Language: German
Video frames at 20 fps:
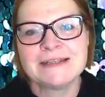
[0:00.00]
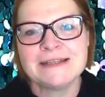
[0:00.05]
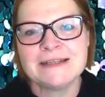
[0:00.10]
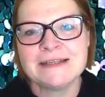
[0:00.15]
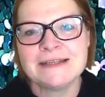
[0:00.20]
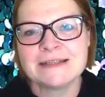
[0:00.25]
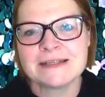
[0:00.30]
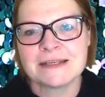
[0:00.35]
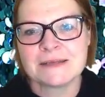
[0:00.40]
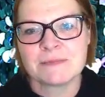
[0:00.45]

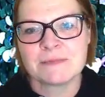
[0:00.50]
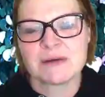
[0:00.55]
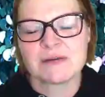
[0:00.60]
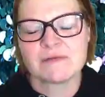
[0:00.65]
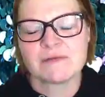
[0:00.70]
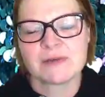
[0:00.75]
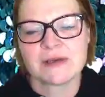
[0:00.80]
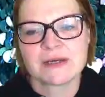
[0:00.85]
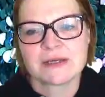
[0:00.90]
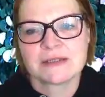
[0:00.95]
die sich
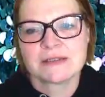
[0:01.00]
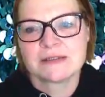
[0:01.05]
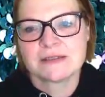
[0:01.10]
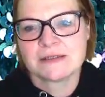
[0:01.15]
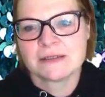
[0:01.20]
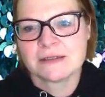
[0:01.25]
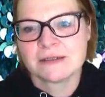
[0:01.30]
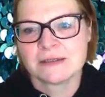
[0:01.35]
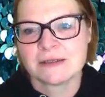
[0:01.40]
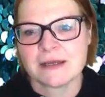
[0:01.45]
perfekt
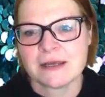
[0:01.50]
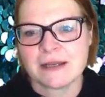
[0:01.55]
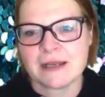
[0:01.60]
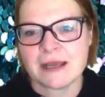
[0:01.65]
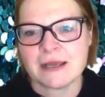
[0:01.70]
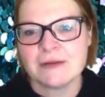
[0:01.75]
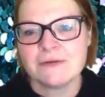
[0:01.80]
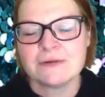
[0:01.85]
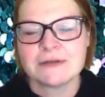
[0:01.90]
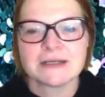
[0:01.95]
äh,
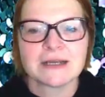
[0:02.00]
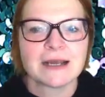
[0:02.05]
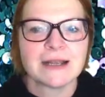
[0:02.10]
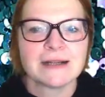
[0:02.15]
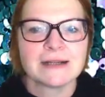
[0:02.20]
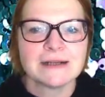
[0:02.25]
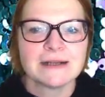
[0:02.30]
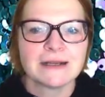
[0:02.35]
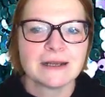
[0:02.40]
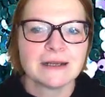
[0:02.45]
alleine
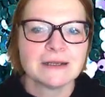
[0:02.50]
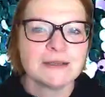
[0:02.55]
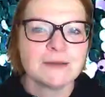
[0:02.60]
unterhalten kann.